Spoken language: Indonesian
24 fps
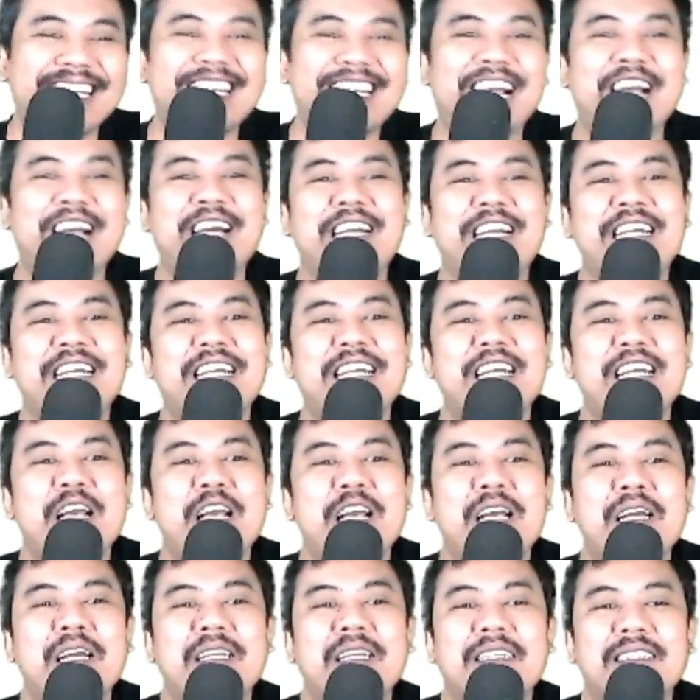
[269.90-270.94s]
ya
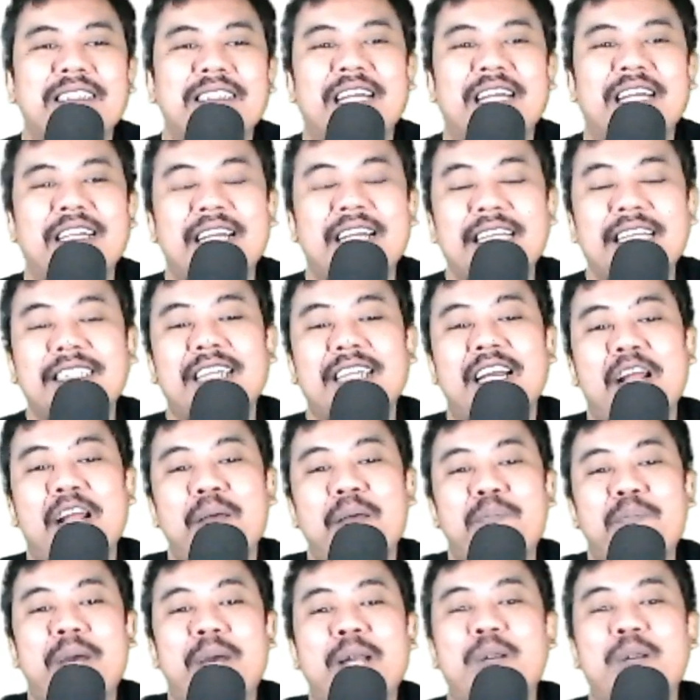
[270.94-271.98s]
cerdas cara
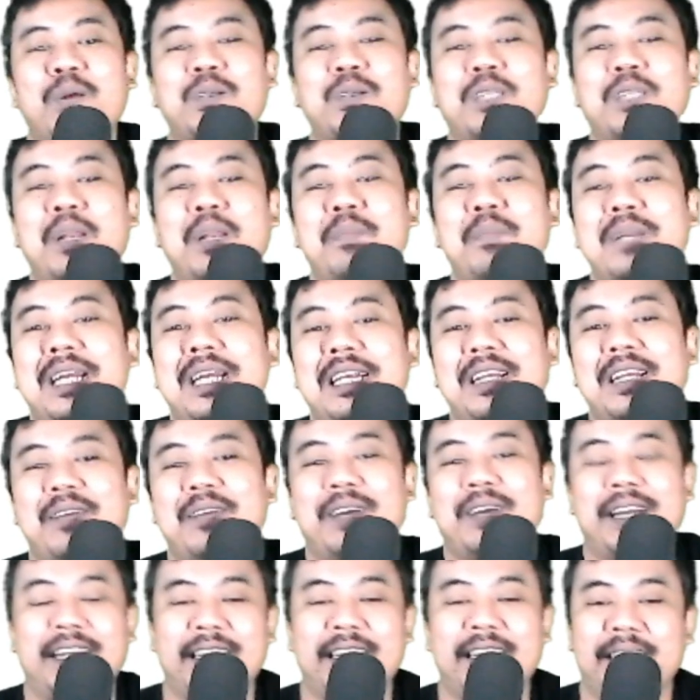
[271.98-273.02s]
Pak Dokter mendidik
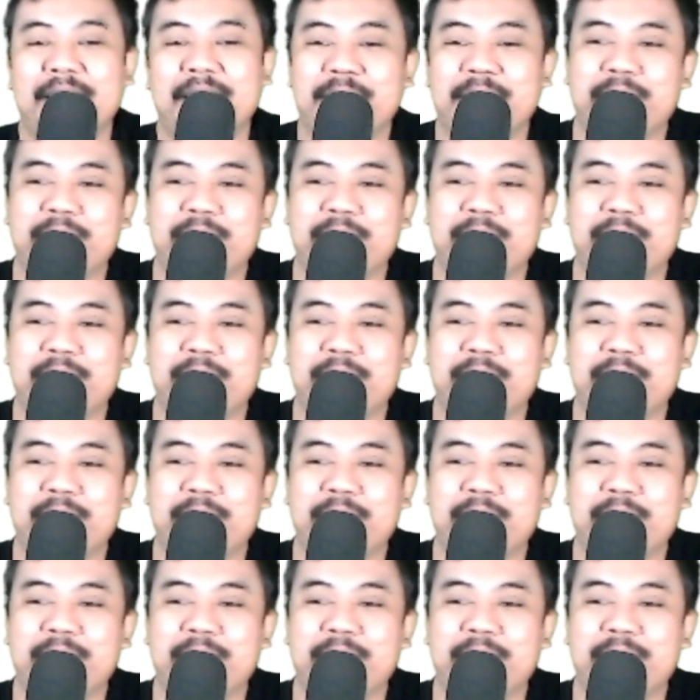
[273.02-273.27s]
warga.